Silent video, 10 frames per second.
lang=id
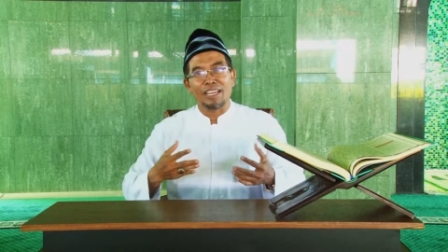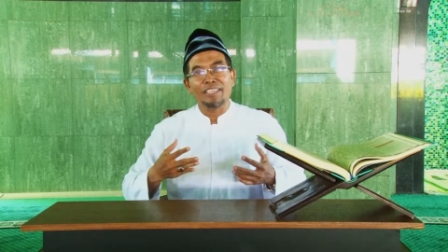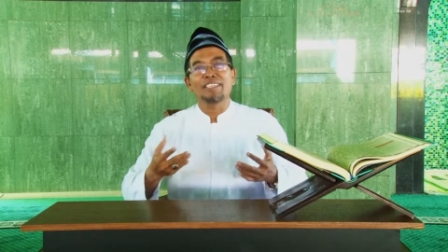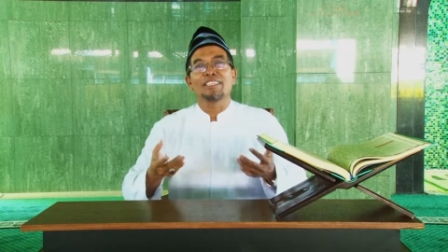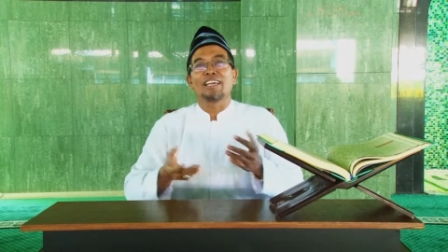
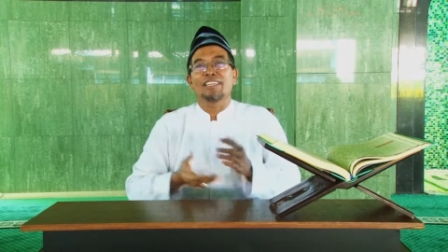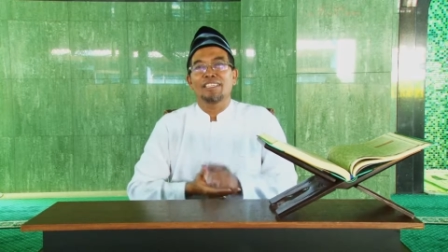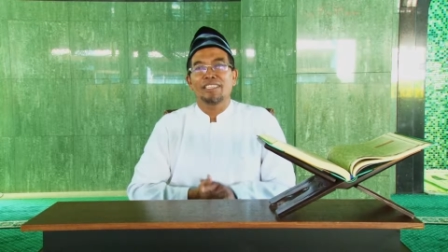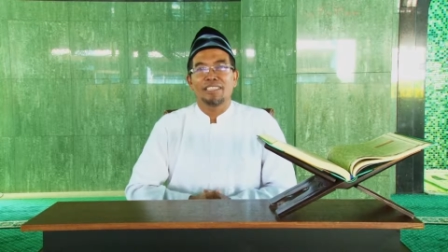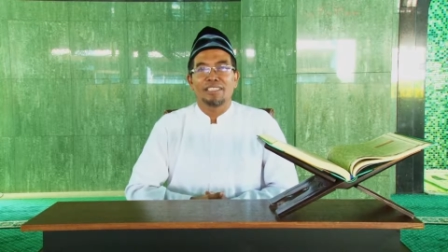raih
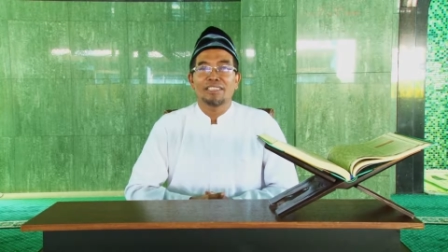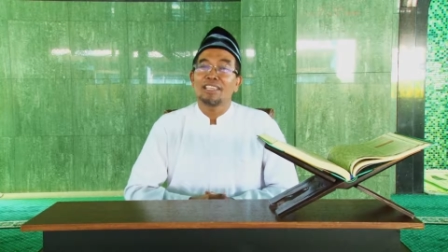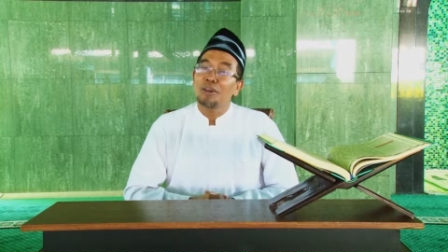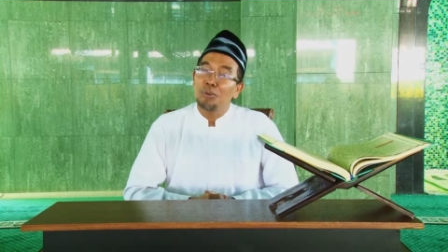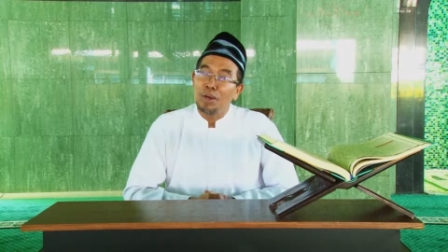dari
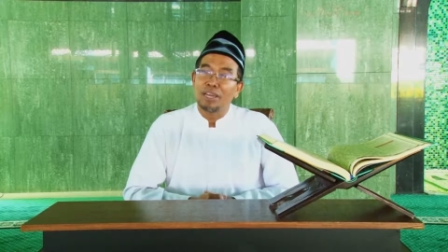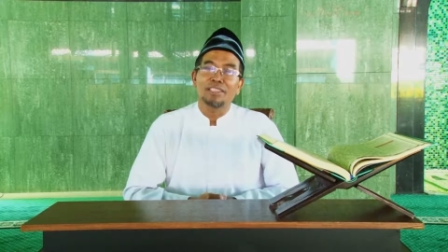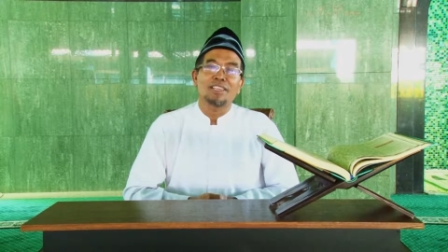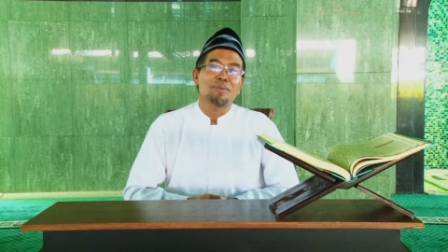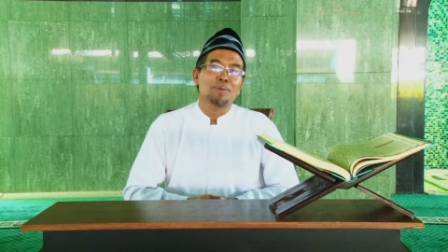takwa
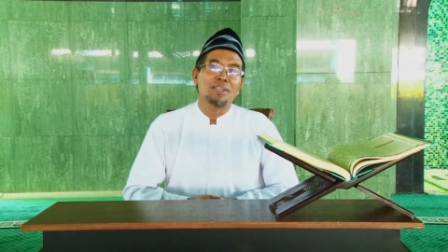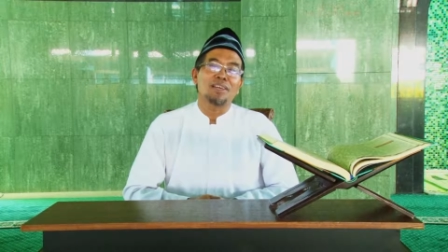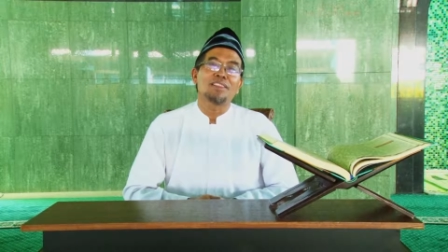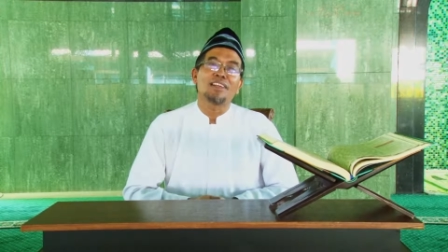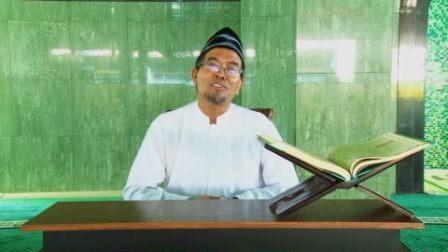kita kepada
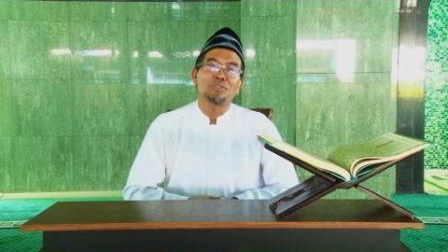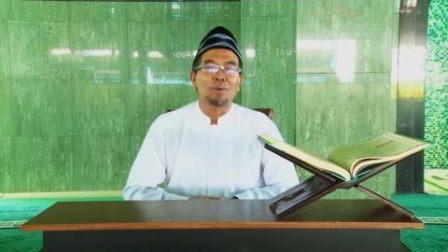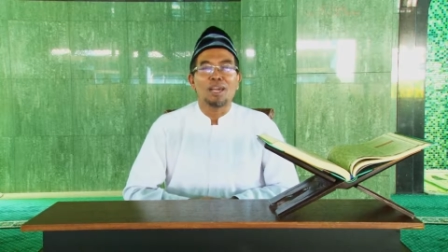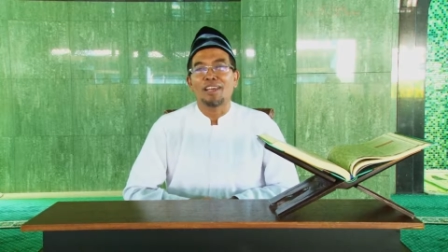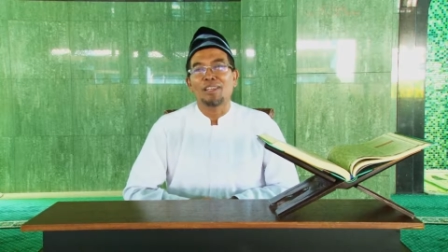Allah
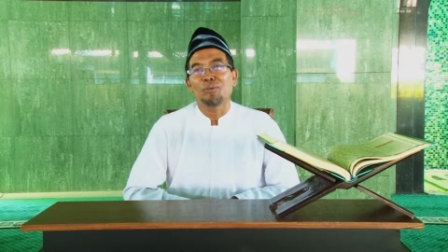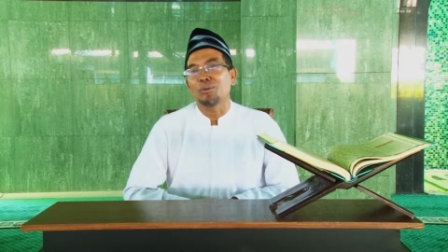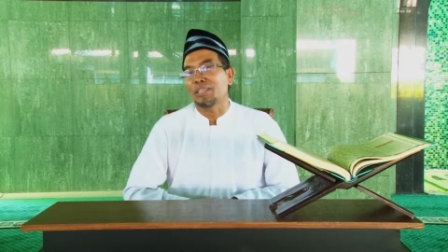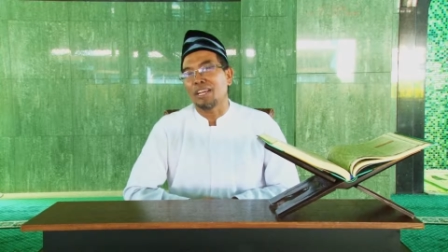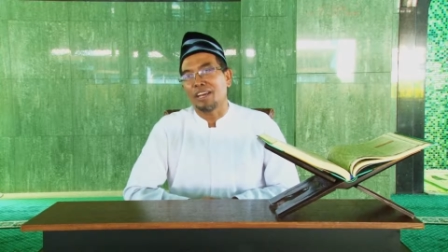
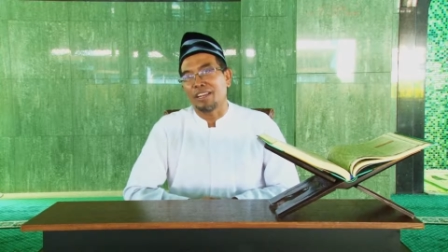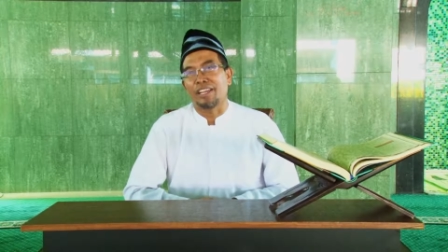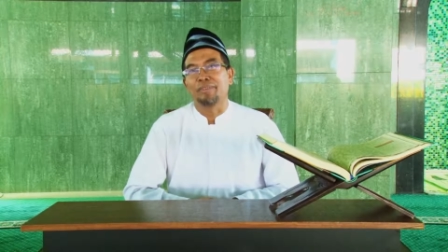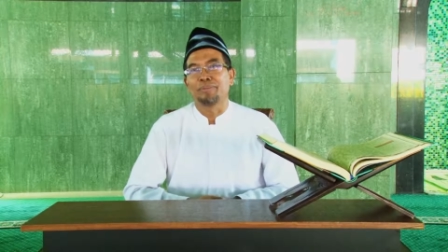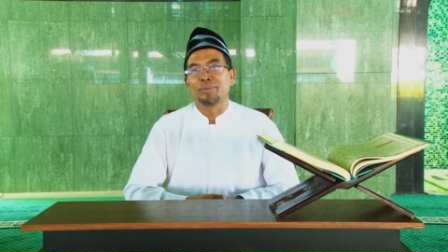Subhanahu wa
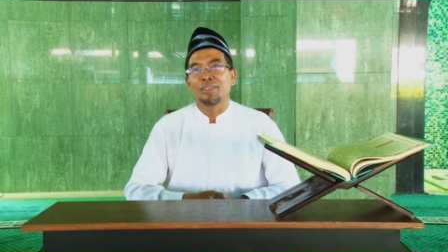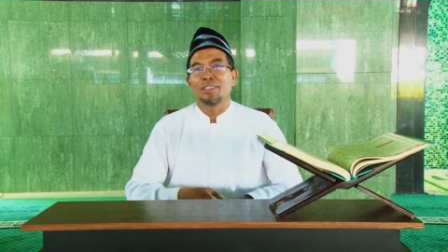Ta'ala.